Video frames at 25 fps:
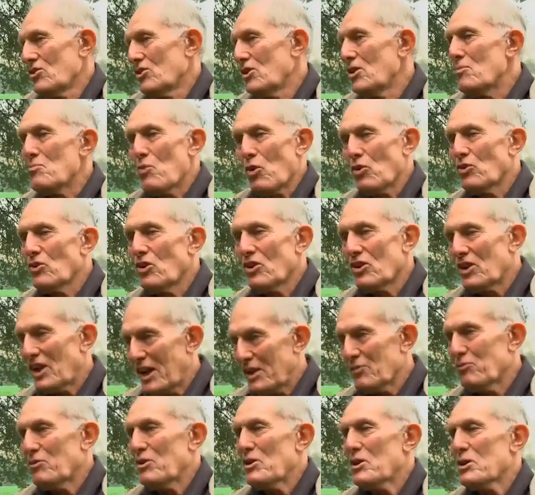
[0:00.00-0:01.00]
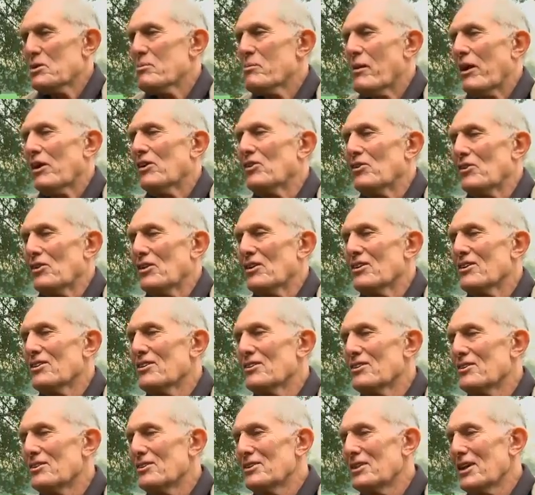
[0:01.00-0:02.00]
Die möchte ich glatt widersprechen.
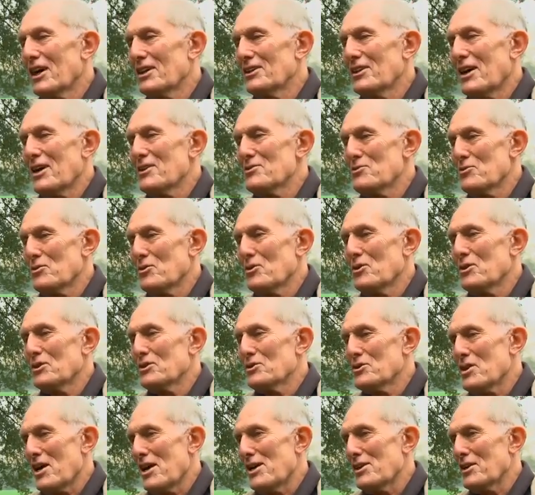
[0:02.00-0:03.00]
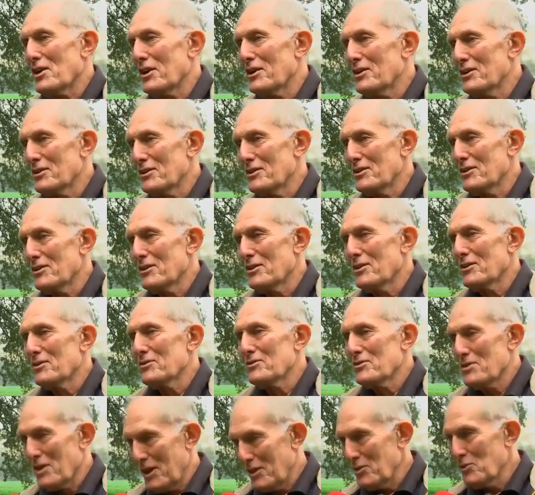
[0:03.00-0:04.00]
Ich hatte also zahlreiche
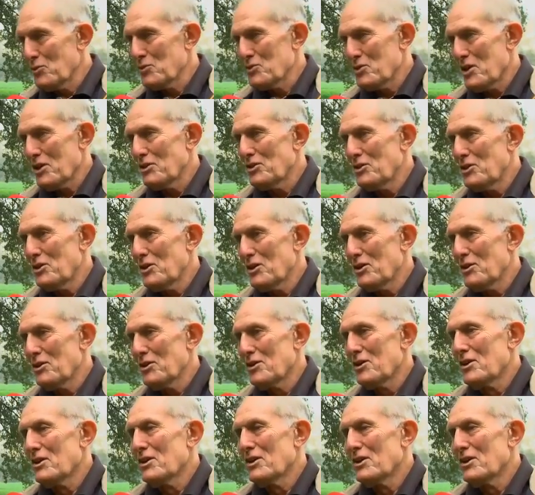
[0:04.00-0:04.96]
Zeitungsartikel,